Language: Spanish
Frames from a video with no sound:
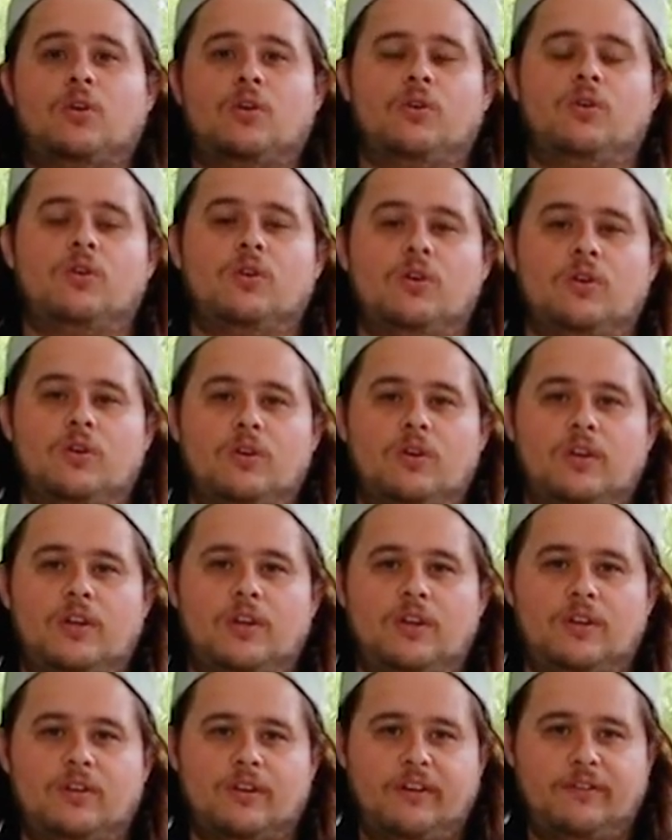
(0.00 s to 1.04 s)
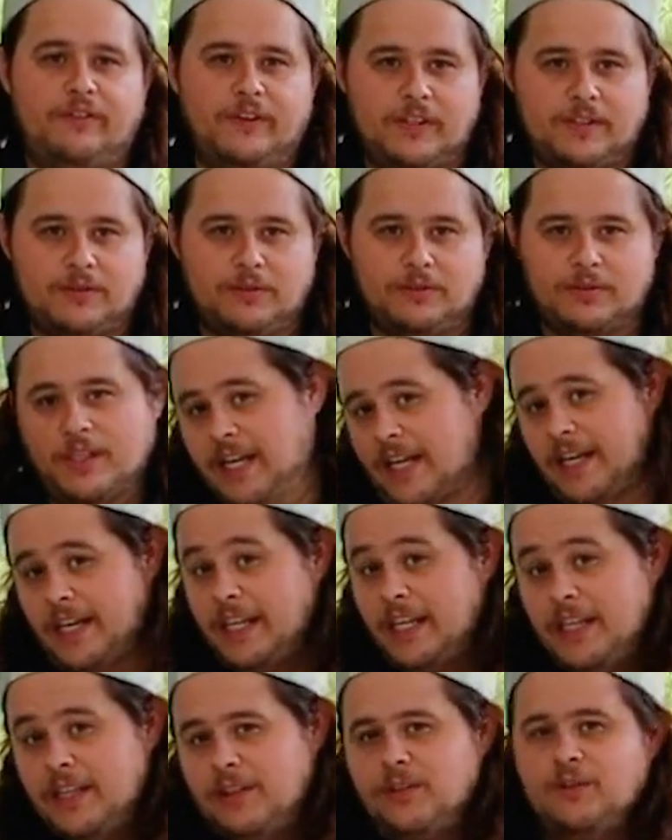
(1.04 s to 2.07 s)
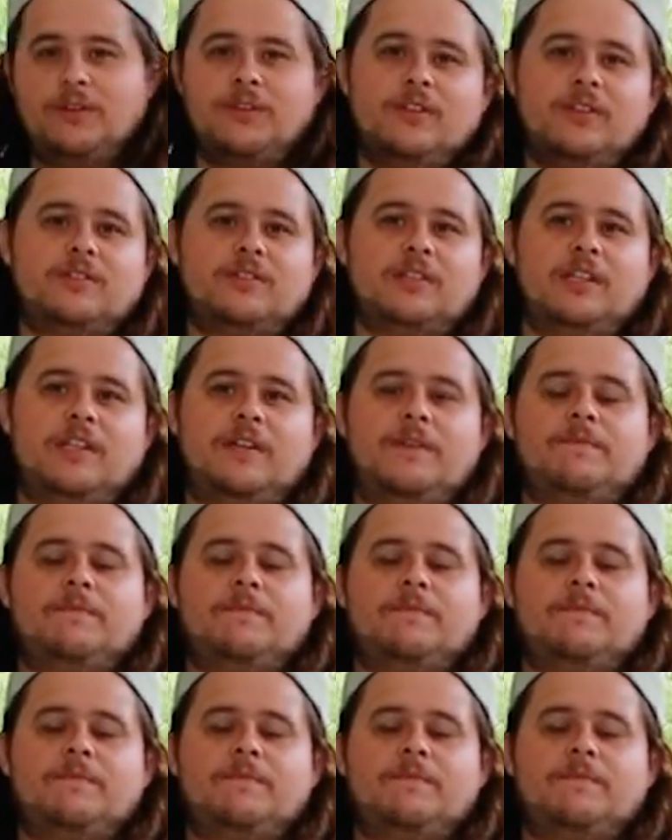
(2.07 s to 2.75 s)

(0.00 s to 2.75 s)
con los refrescos jarritos,